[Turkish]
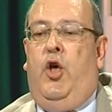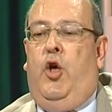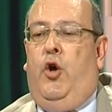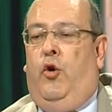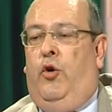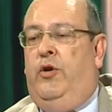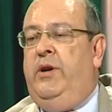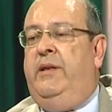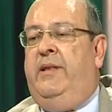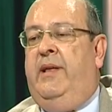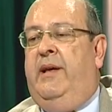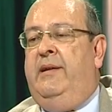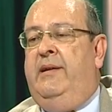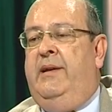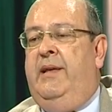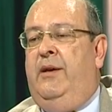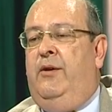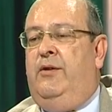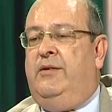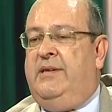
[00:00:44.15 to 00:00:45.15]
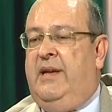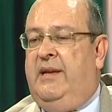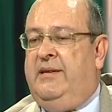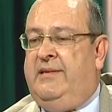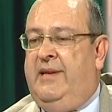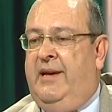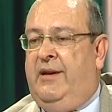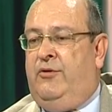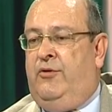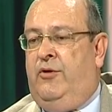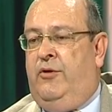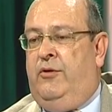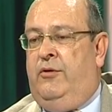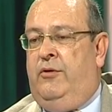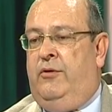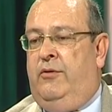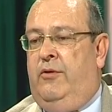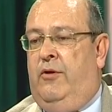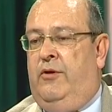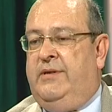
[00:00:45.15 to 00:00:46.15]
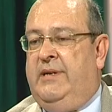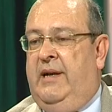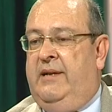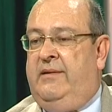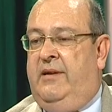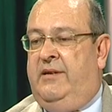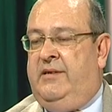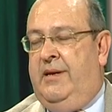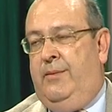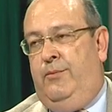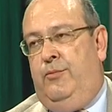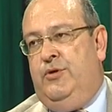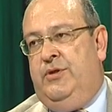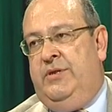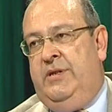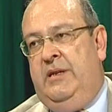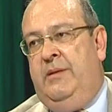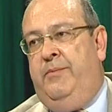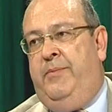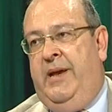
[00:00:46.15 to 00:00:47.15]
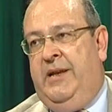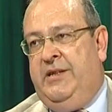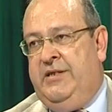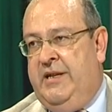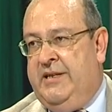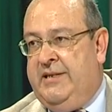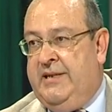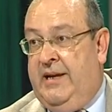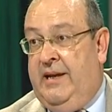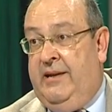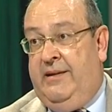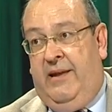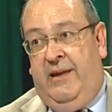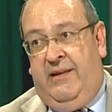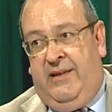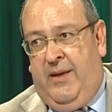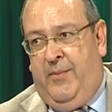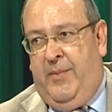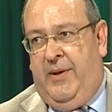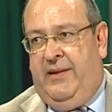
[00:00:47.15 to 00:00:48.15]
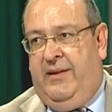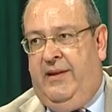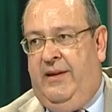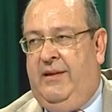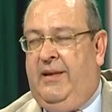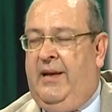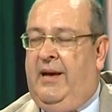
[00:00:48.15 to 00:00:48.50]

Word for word: O nedenle özel sektörünün, özel teşebbüslerin pek cesaret edemediği,